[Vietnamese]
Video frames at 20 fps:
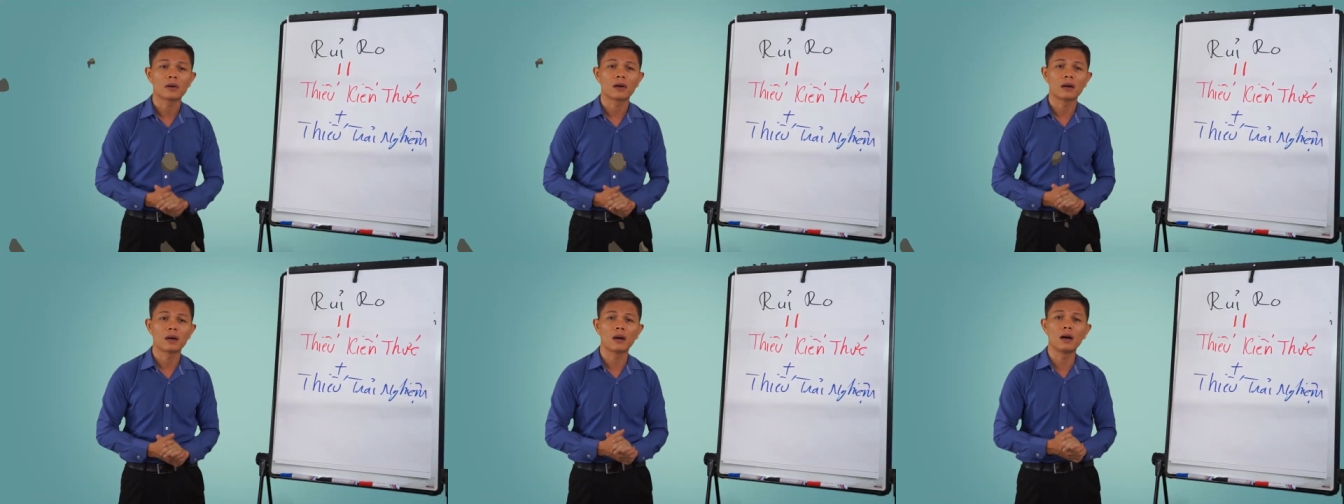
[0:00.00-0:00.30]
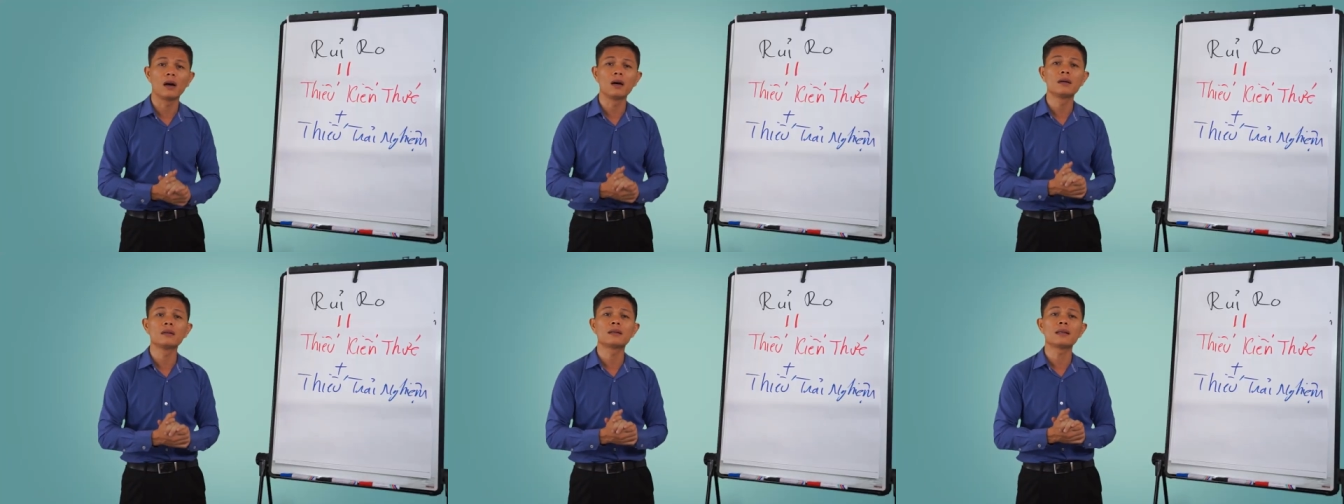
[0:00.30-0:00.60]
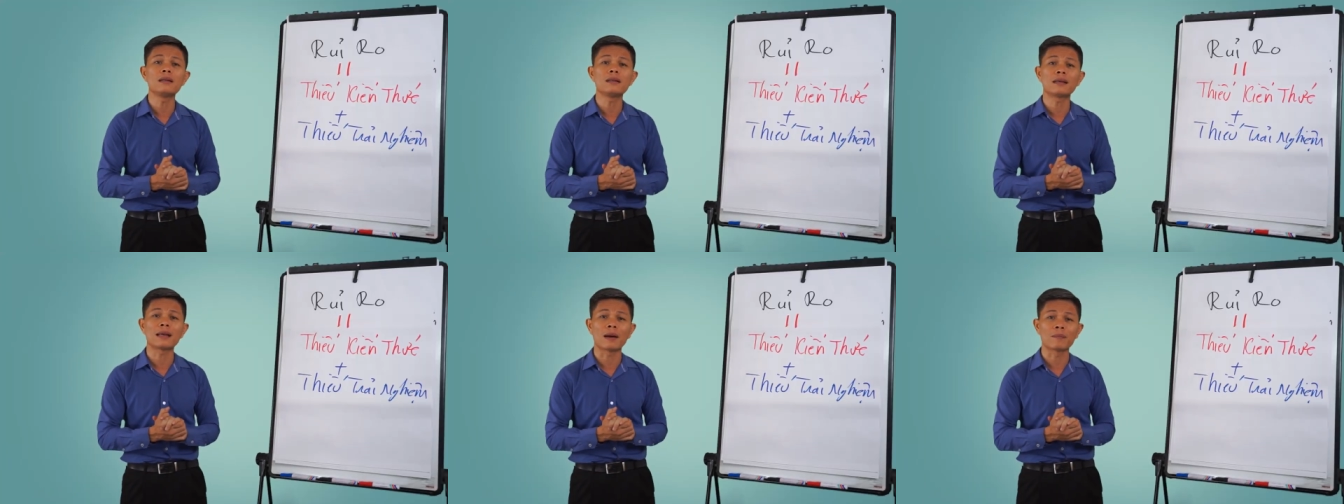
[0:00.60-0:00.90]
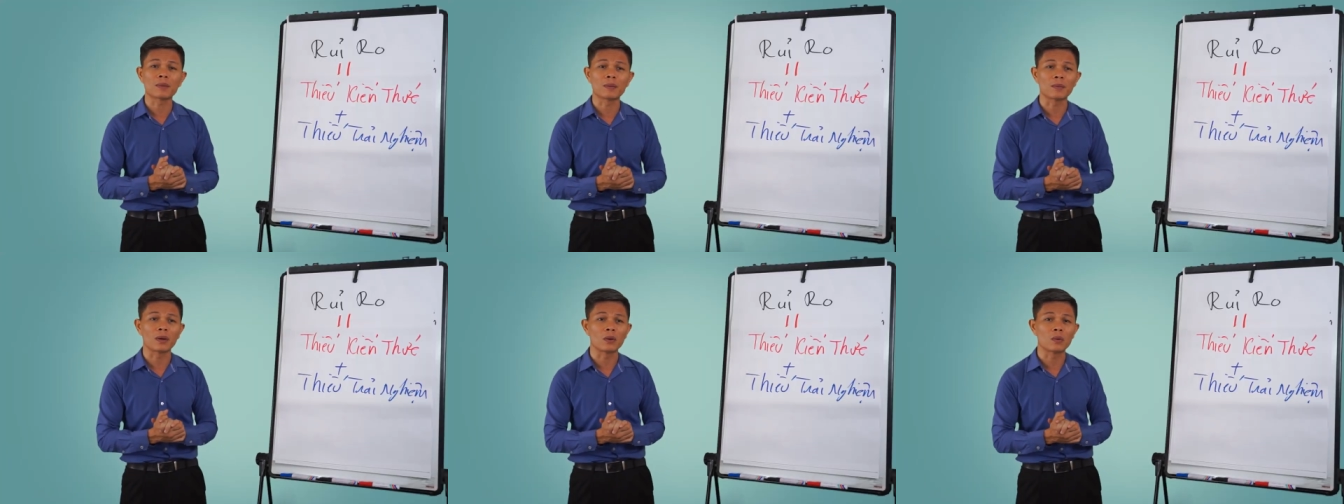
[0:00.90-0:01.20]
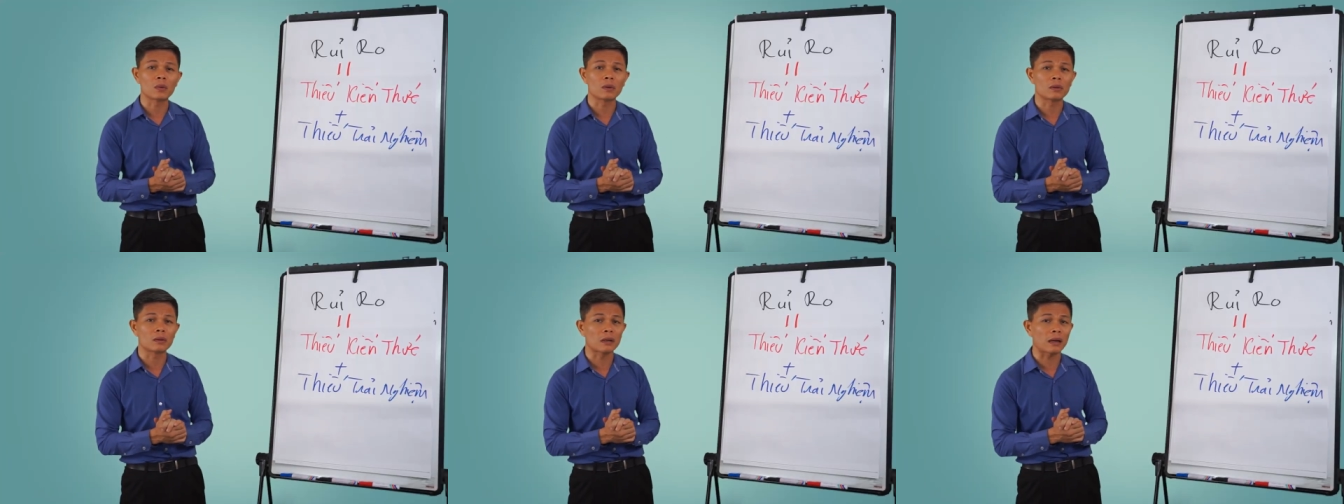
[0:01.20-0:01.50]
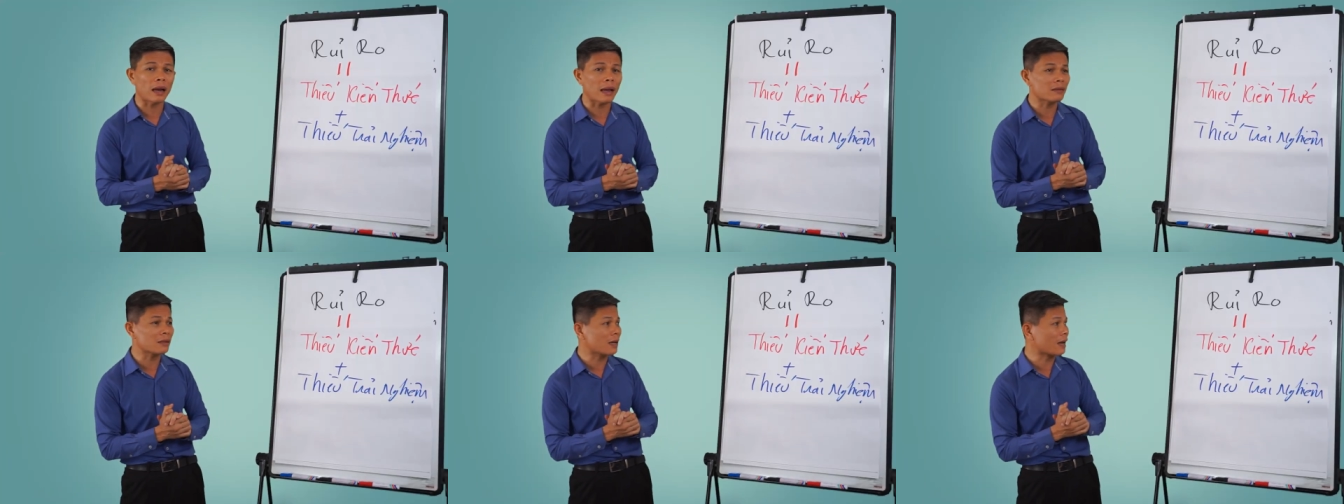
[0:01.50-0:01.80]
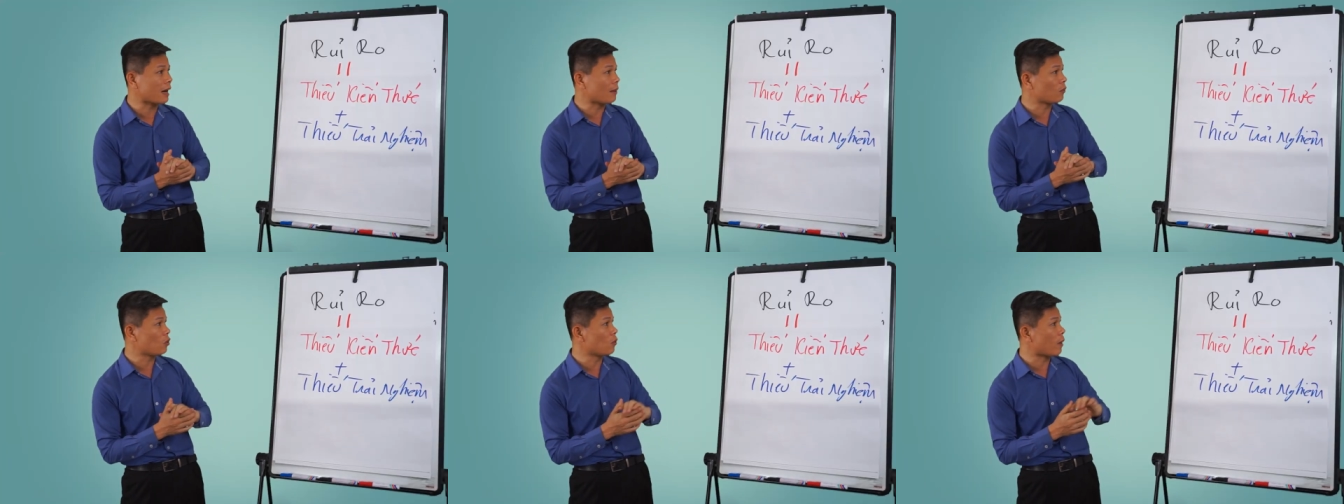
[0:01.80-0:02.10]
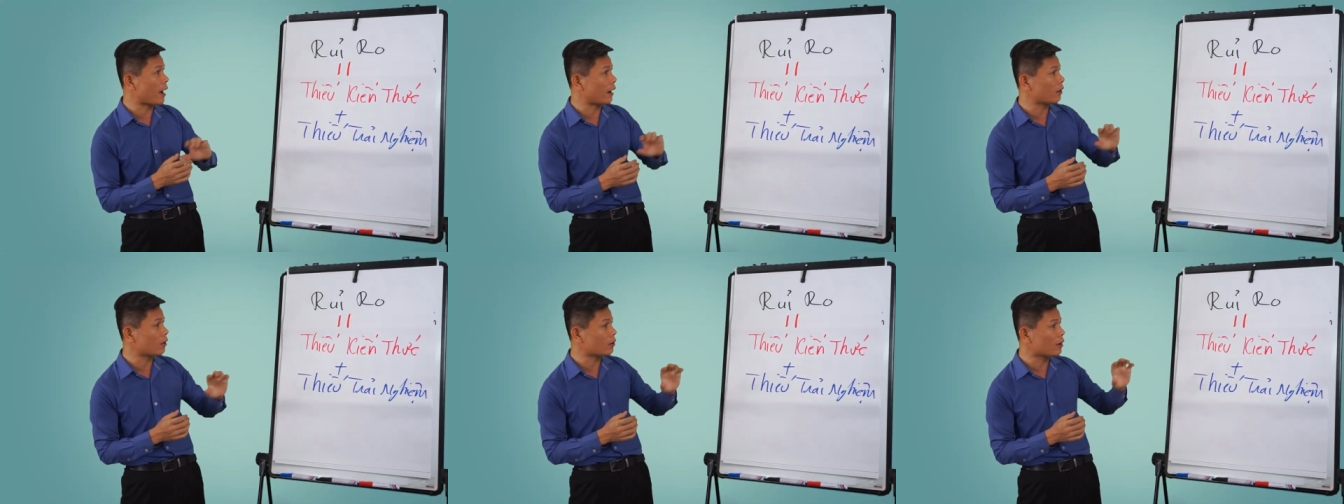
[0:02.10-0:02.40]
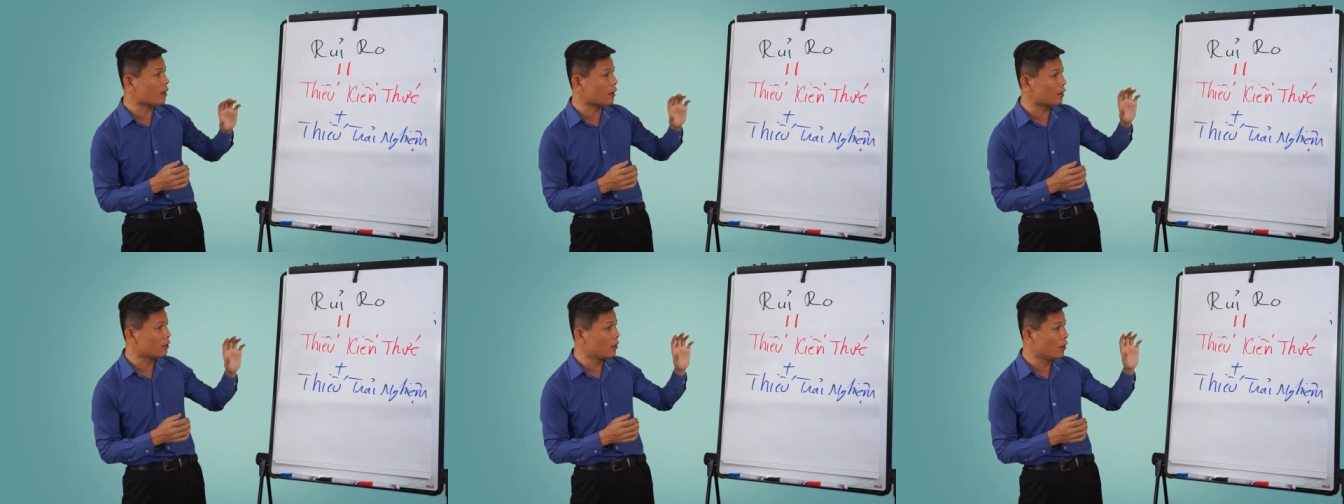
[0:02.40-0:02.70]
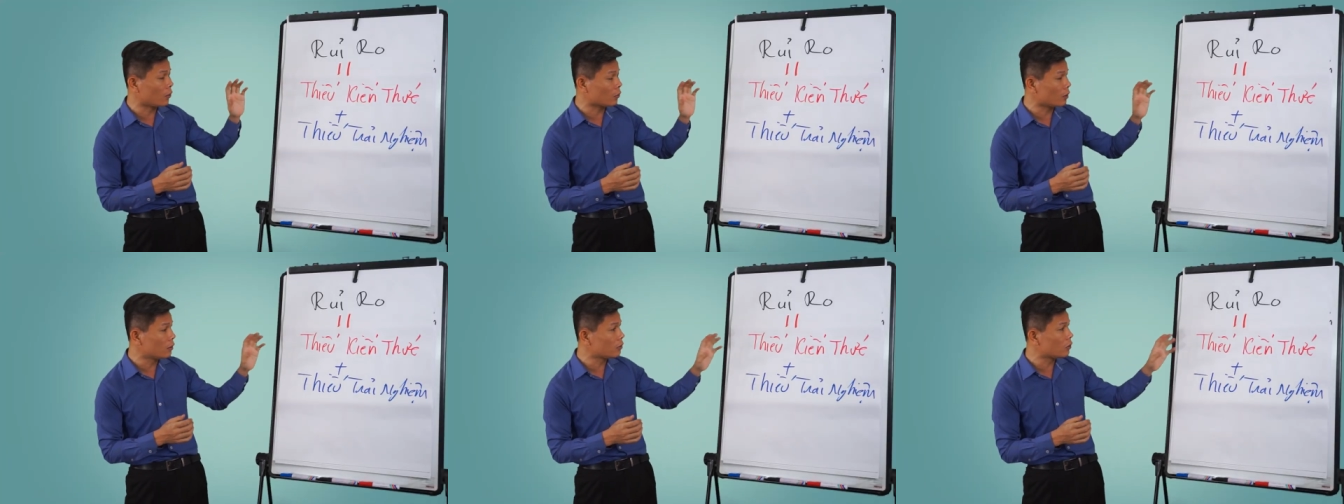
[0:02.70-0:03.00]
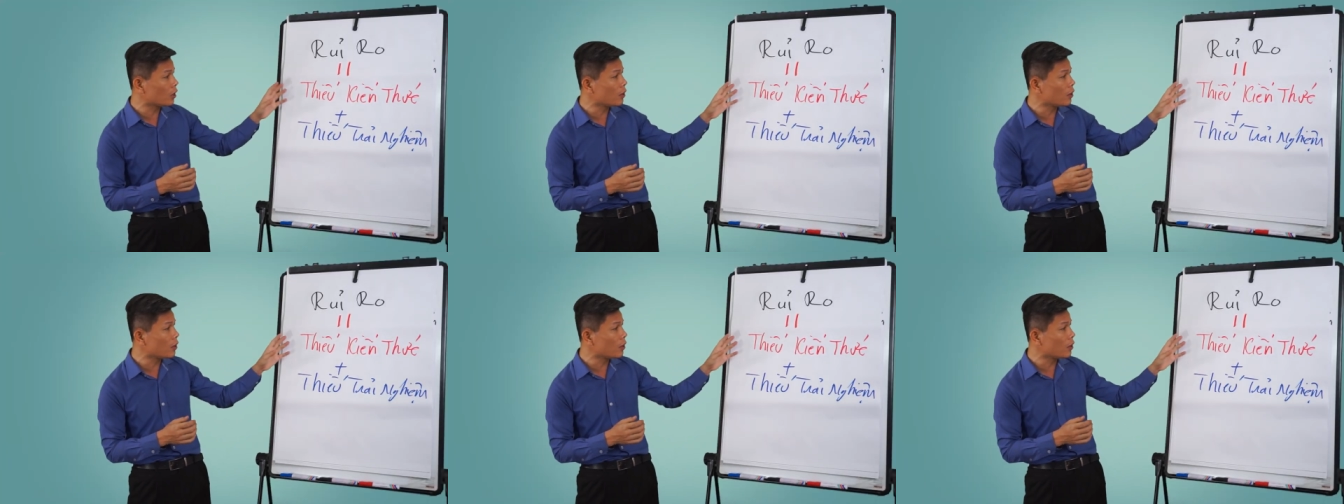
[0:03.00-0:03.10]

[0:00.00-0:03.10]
hơn 900 triệu. Cái sai lầm của bạn nó rất là nhiều thứ,